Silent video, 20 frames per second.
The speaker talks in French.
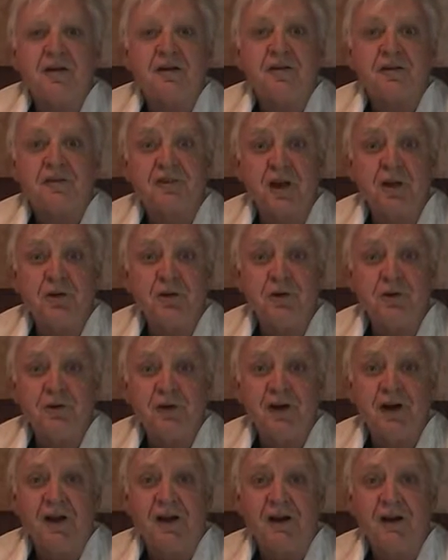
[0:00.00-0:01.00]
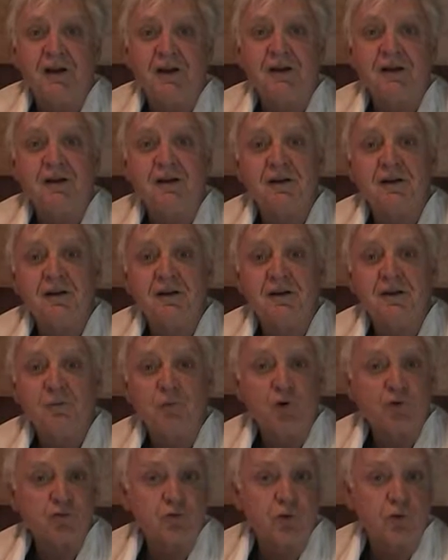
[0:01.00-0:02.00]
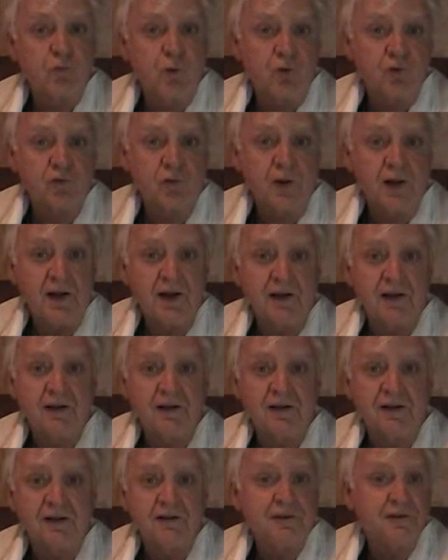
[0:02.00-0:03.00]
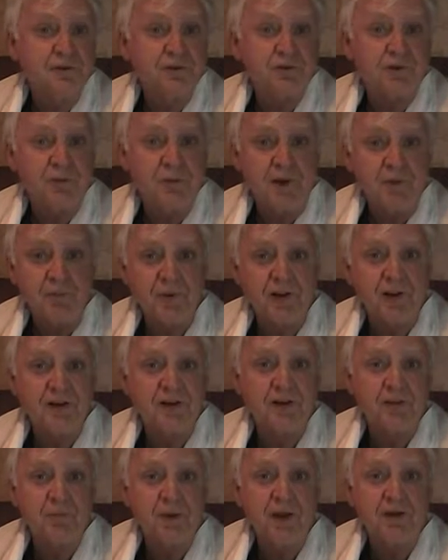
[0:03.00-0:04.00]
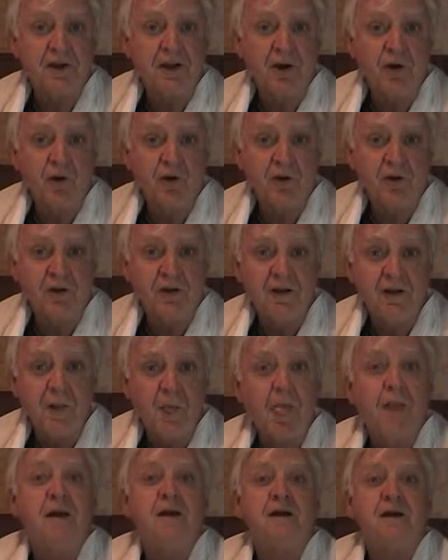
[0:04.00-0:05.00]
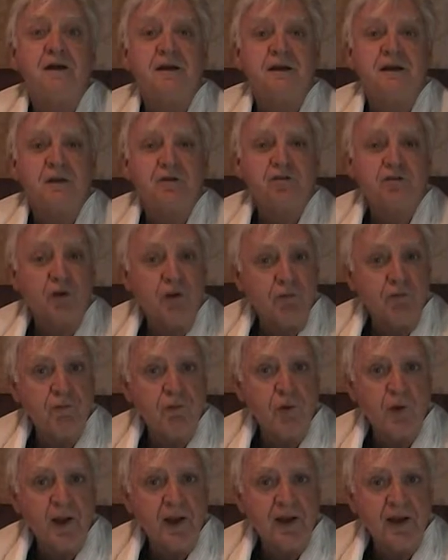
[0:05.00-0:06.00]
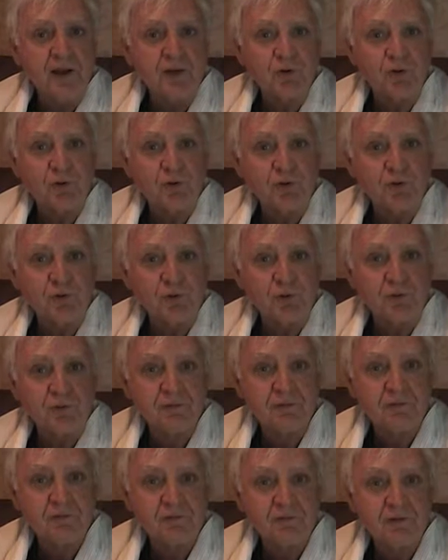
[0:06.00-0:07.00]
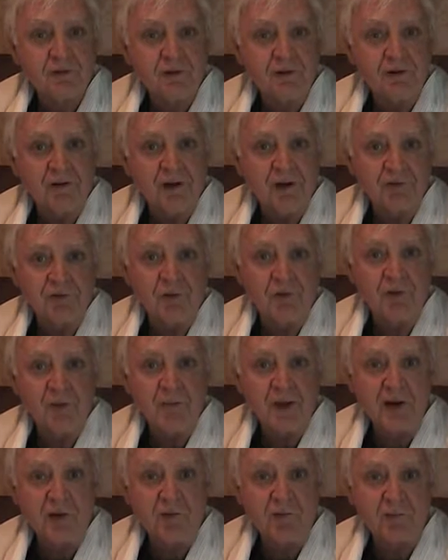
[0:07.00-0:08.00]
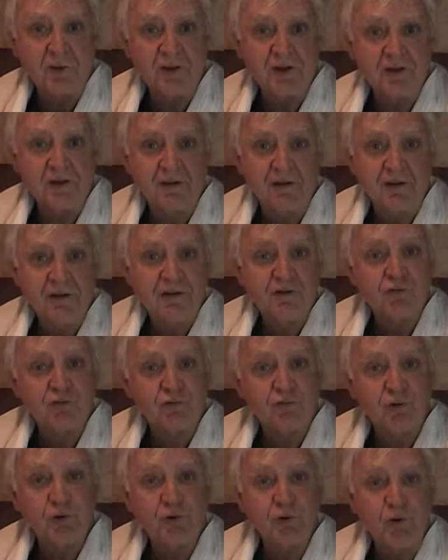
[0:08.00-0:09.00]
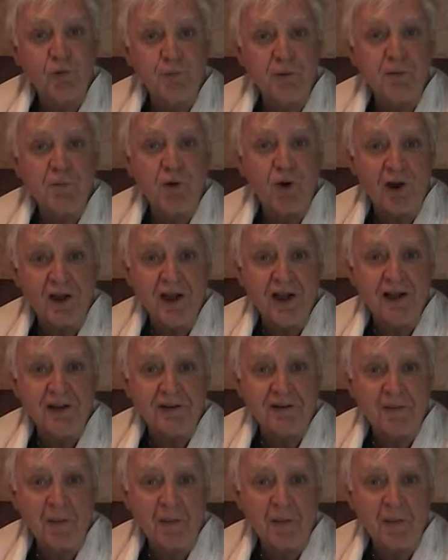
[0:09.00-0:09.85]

Salut, euh, bonjour, bonsoir. Euh, je m'appelle Bernard Ruc. Je veux aller à Toronto. Est-ce qu'on a bien compris? Je veux tromper Montréal.